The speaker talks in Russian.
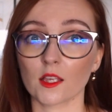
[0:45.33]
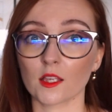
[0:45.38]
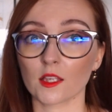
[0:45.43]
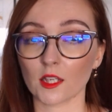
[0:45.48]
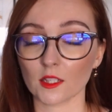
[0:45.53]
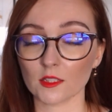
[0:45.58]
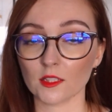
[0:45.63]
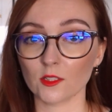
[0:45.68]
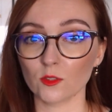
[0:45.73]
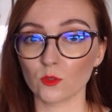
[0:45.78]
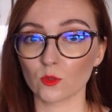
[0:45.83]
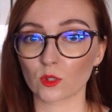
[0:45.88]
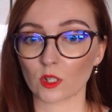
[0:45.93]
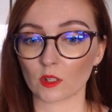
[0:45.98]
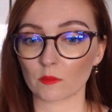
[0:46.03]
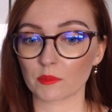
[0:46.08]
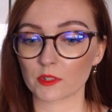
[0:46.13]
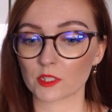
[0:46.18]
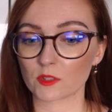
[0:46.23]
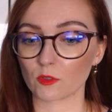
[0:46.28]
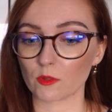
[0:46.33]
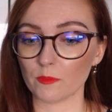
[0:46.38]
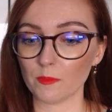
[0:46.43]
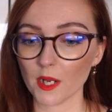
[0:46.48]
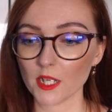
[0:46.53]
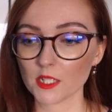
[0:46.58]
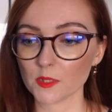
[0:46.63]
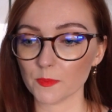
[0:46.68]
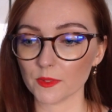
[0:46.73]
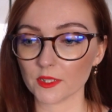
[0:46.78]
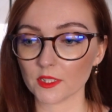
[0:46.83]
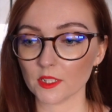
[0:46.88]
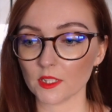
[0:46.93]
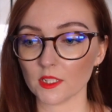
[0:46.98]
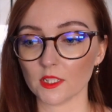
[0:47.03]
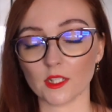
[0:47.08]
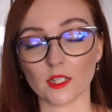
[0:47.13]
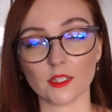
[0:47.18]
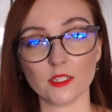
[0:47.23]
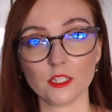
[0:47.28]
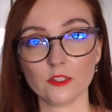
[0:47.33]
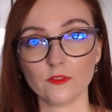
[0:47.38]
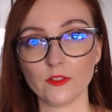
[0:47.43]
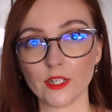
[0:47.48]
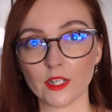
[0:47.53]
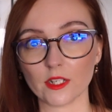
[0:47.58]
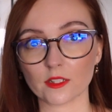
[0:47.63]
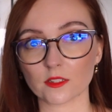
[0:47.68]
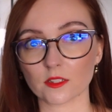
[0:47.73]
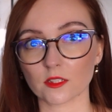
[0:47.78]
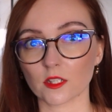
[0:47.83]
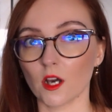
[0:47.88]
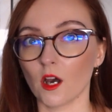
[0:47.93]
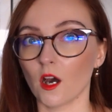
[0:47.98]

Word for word: я даю как бы свой паспорт, и они говорят,